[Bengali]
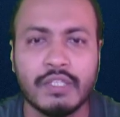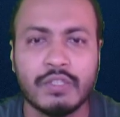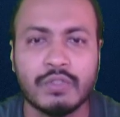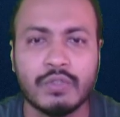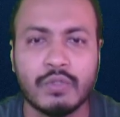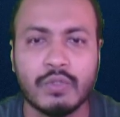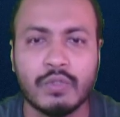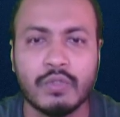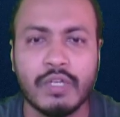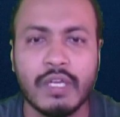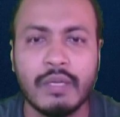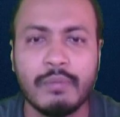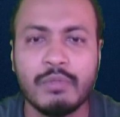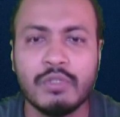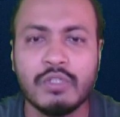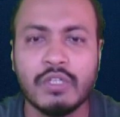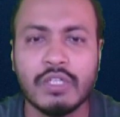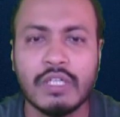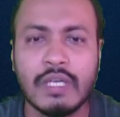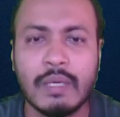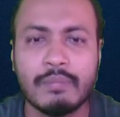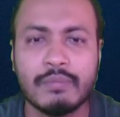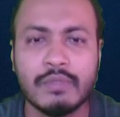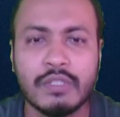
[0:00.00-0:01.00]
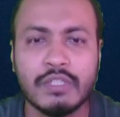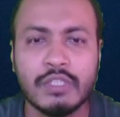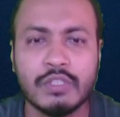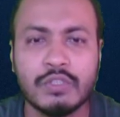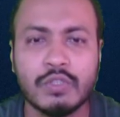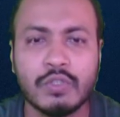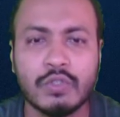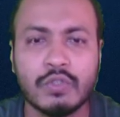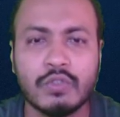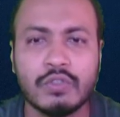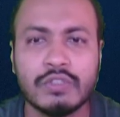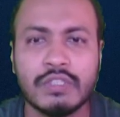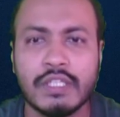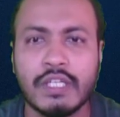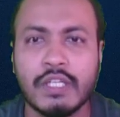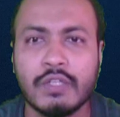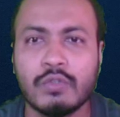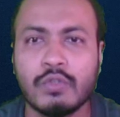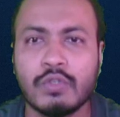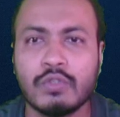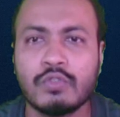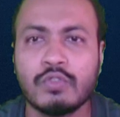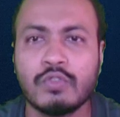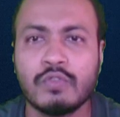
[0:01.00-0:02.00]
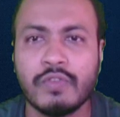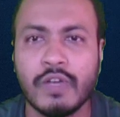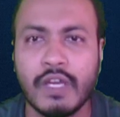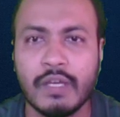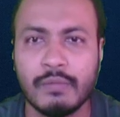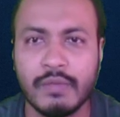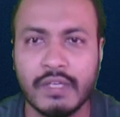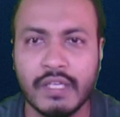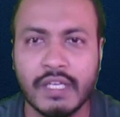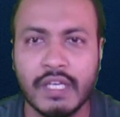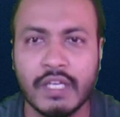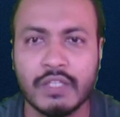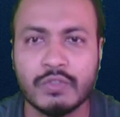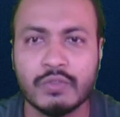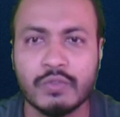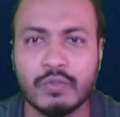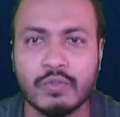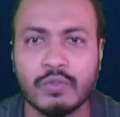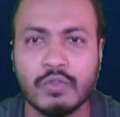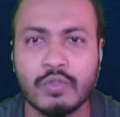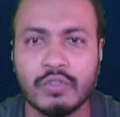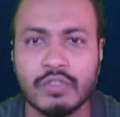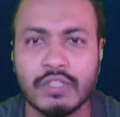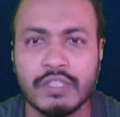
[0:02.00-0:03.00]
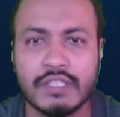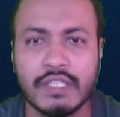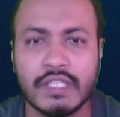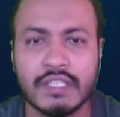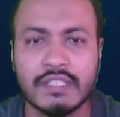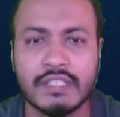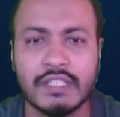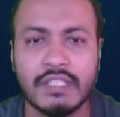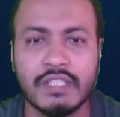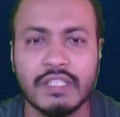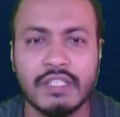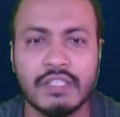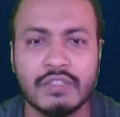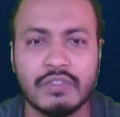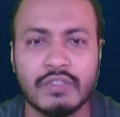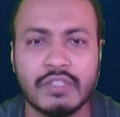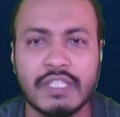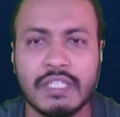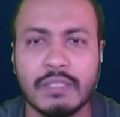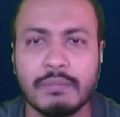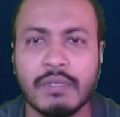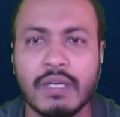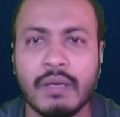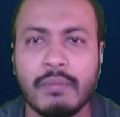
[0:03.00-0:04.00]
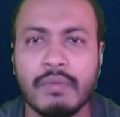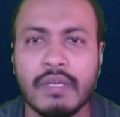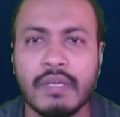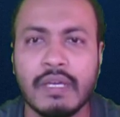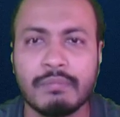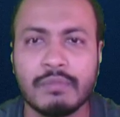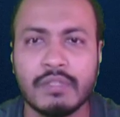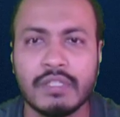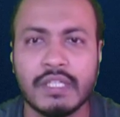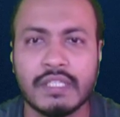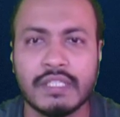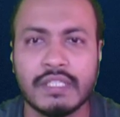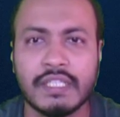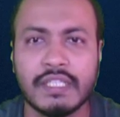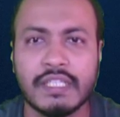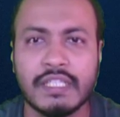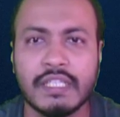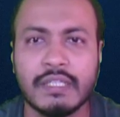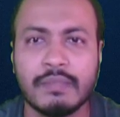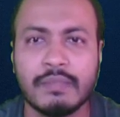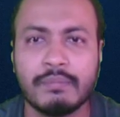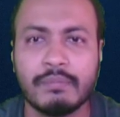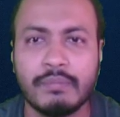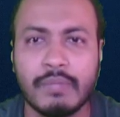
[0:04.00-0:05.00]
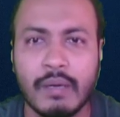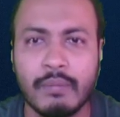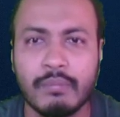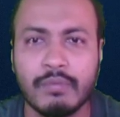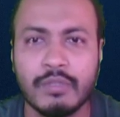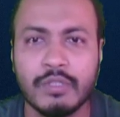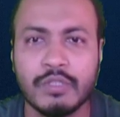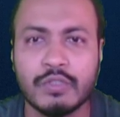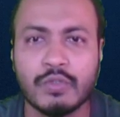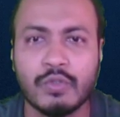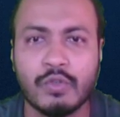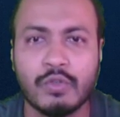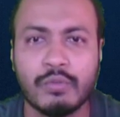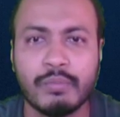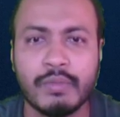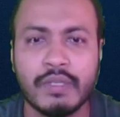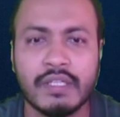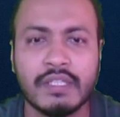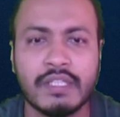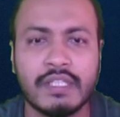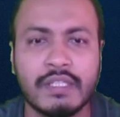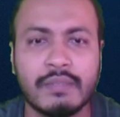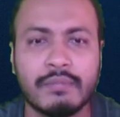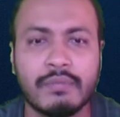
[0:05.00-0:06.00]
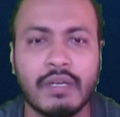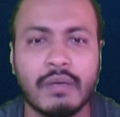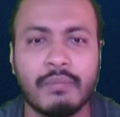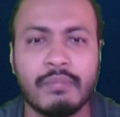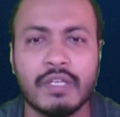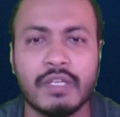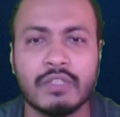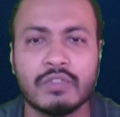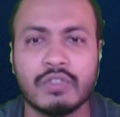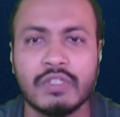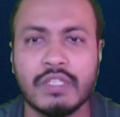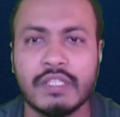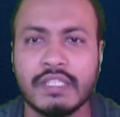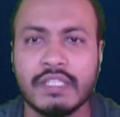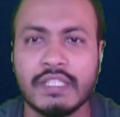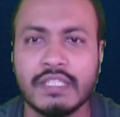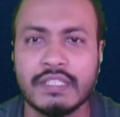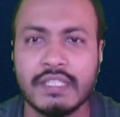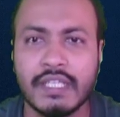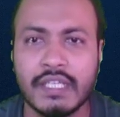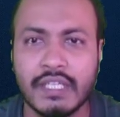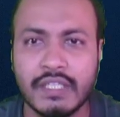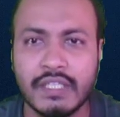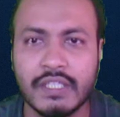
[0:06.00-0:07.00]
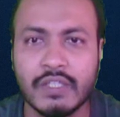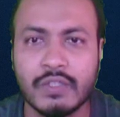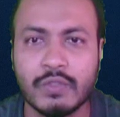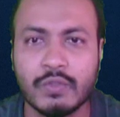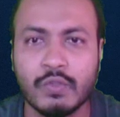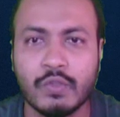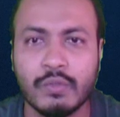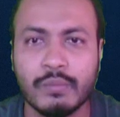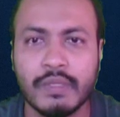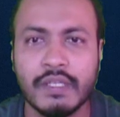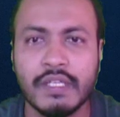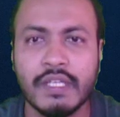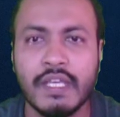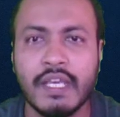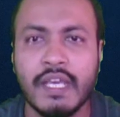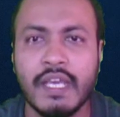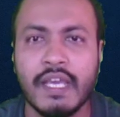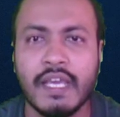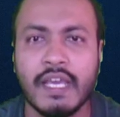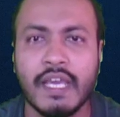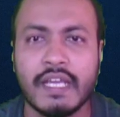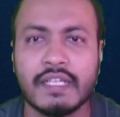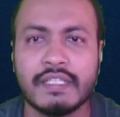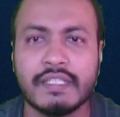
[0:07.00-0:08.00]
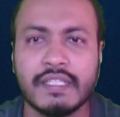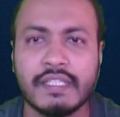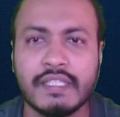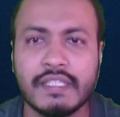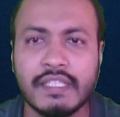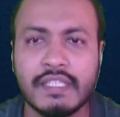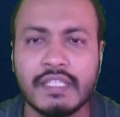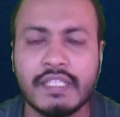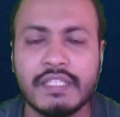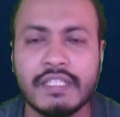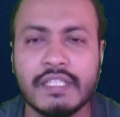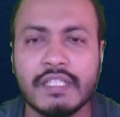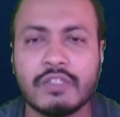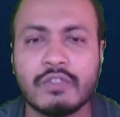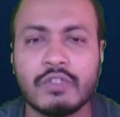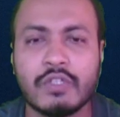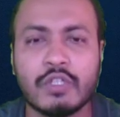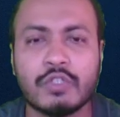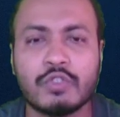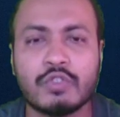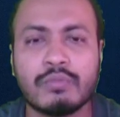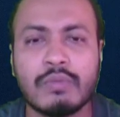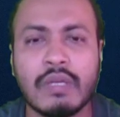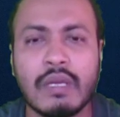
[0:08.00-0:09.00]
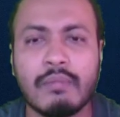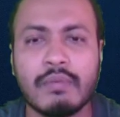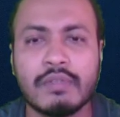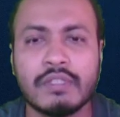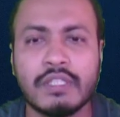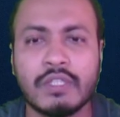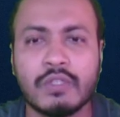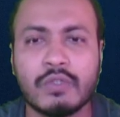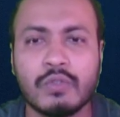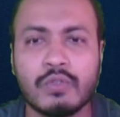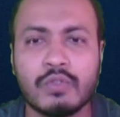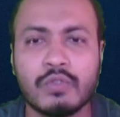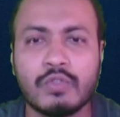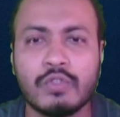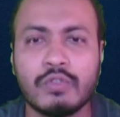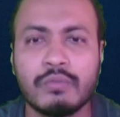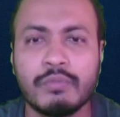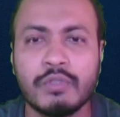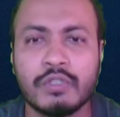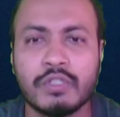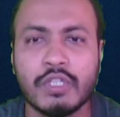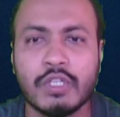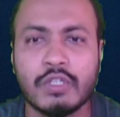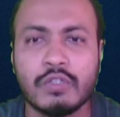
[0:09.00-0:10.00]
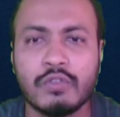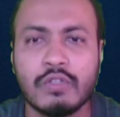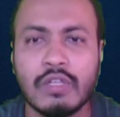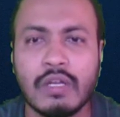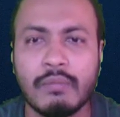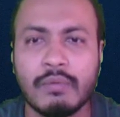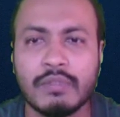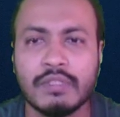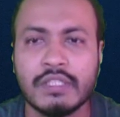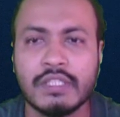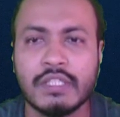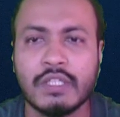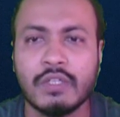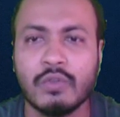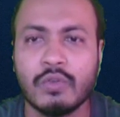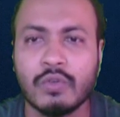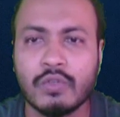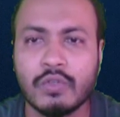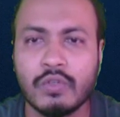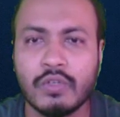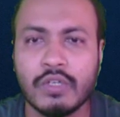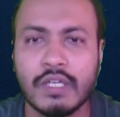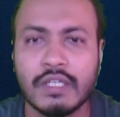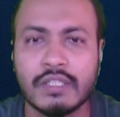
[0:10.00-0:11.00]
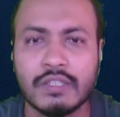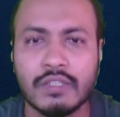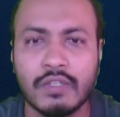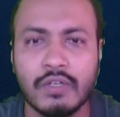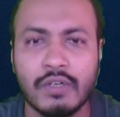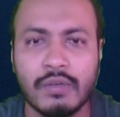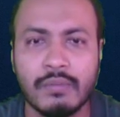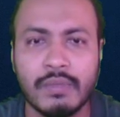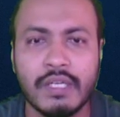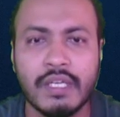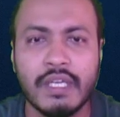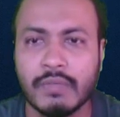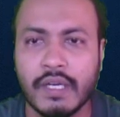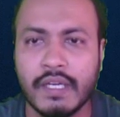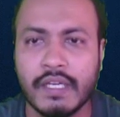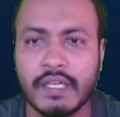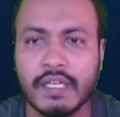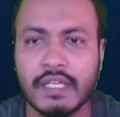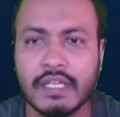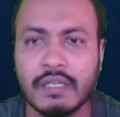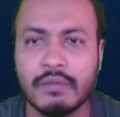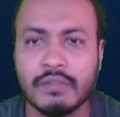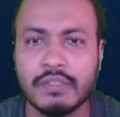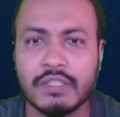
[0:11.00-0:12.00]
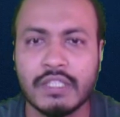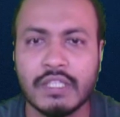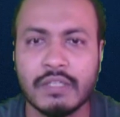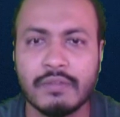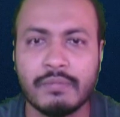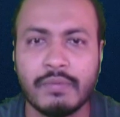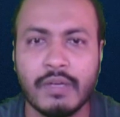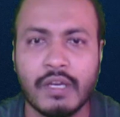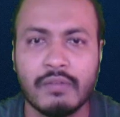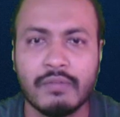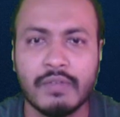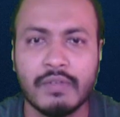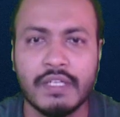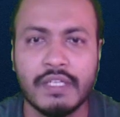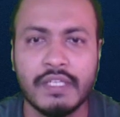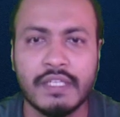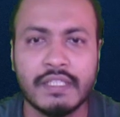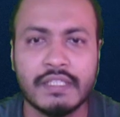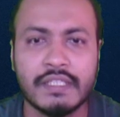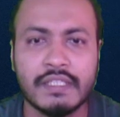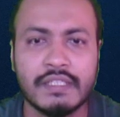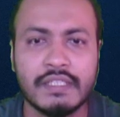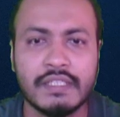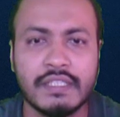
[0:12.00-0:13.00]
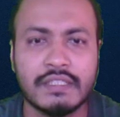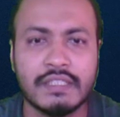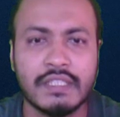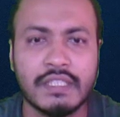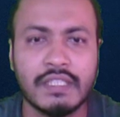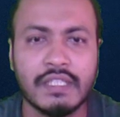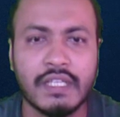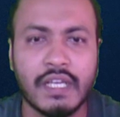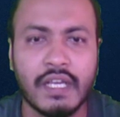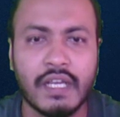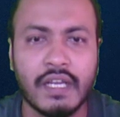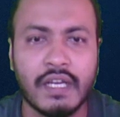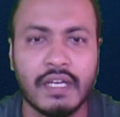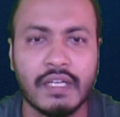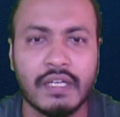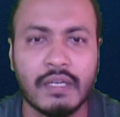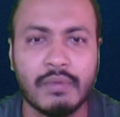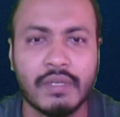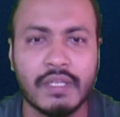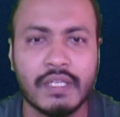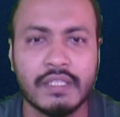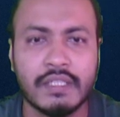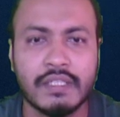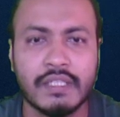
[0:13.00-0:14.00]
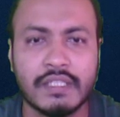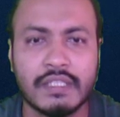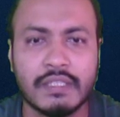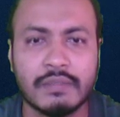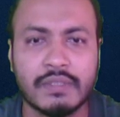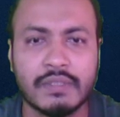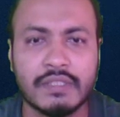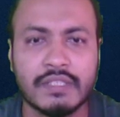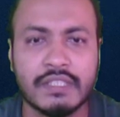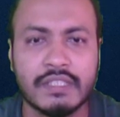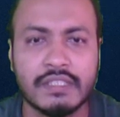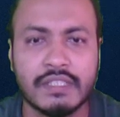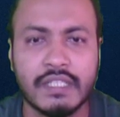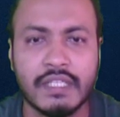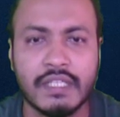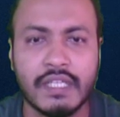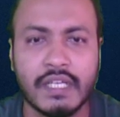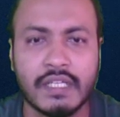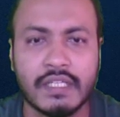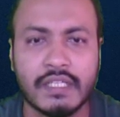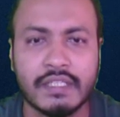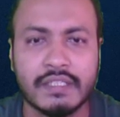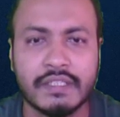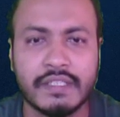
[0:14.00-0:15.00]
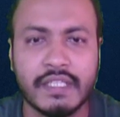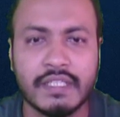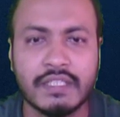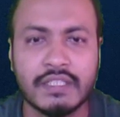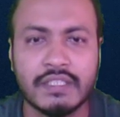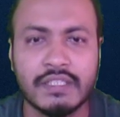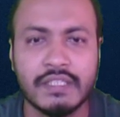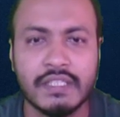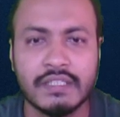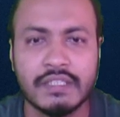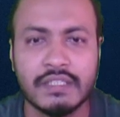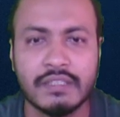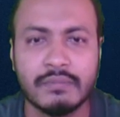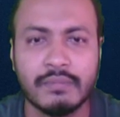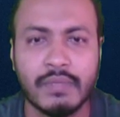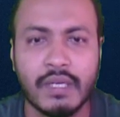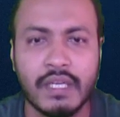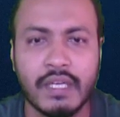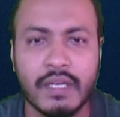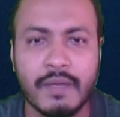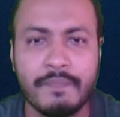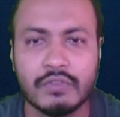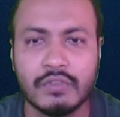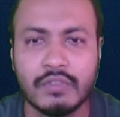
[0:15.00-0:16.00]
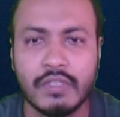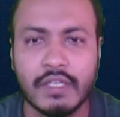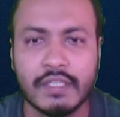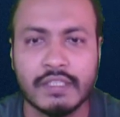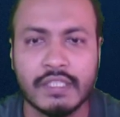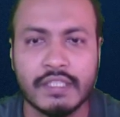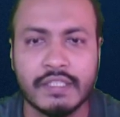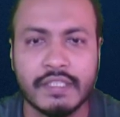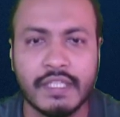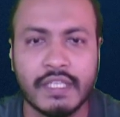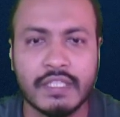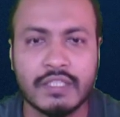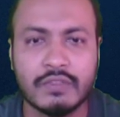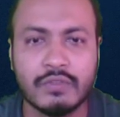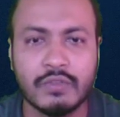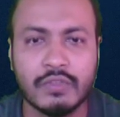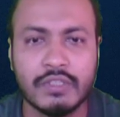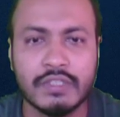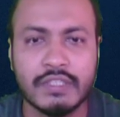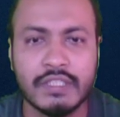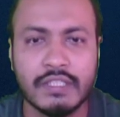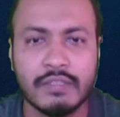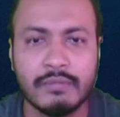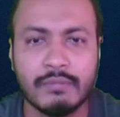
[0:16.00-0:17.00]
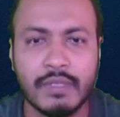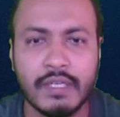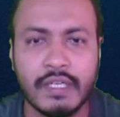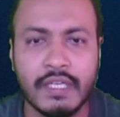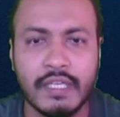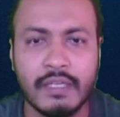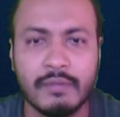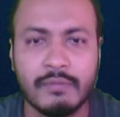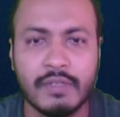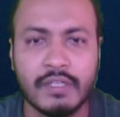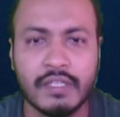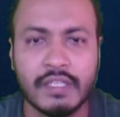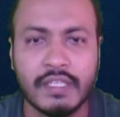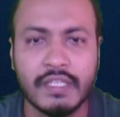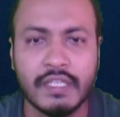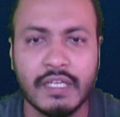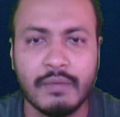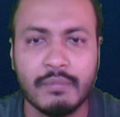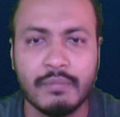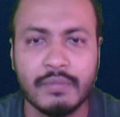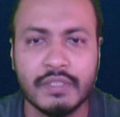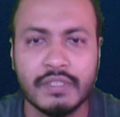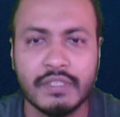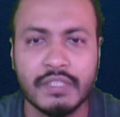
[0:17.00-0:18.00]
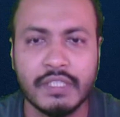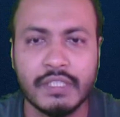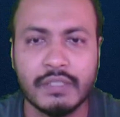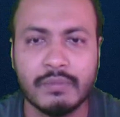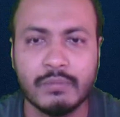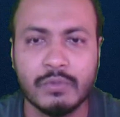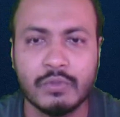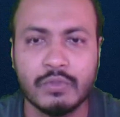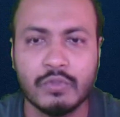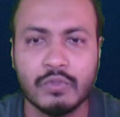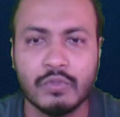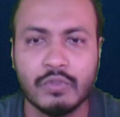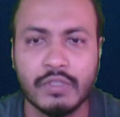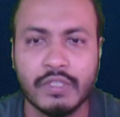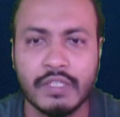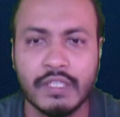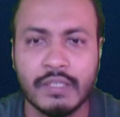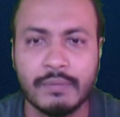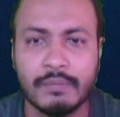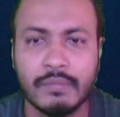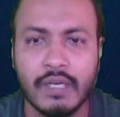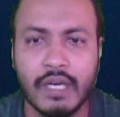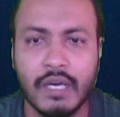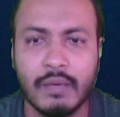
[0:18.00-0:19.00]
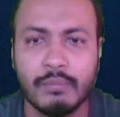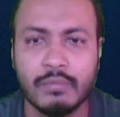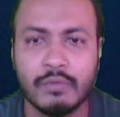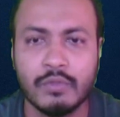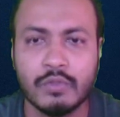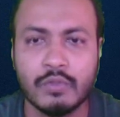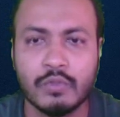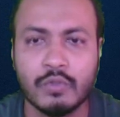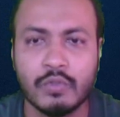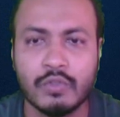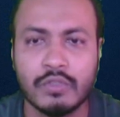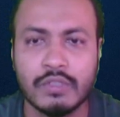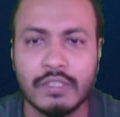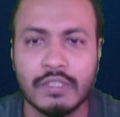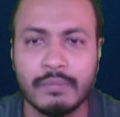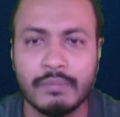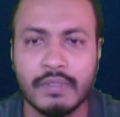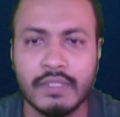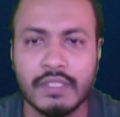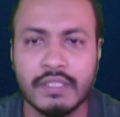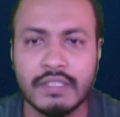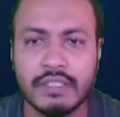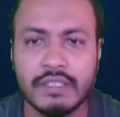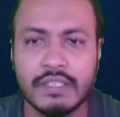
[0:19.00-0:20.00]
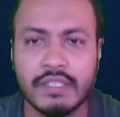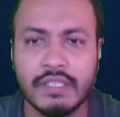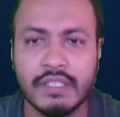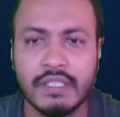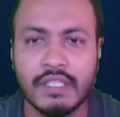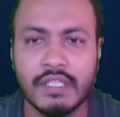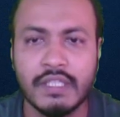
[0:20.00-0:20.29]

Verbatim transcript: সো এই ভিডিওটা আপনাদের জন্য যারা নতুন ফাইবারের কাজ শুরু করতে চাচ্ছেন যে কিভাবে আপনারা একটা গিগ পাবলিশ করবেন কিভাবে আসলে গিগটা ক্রিয়েট করবেন একটা গিগ ক্রিয়েট করার সময় আমাদের কোন কোন বিষয়গুলো আমাদেরকে লক্ষ্য রাখতে হবে ভাই এখানে আমাদেরকে ফাইবার লিঙ্কটা দিয়েছেন অ্যান্ড আমরা এখানে দেখতে পাচ্ছি যে একটা টেক্সট দিয়েছেন ভাইয়া সো একটা টেক্সট করেছেন ভাইয়া এবার কি আমি ঠিক মতো গিগ আপলোড করতে পেরেছি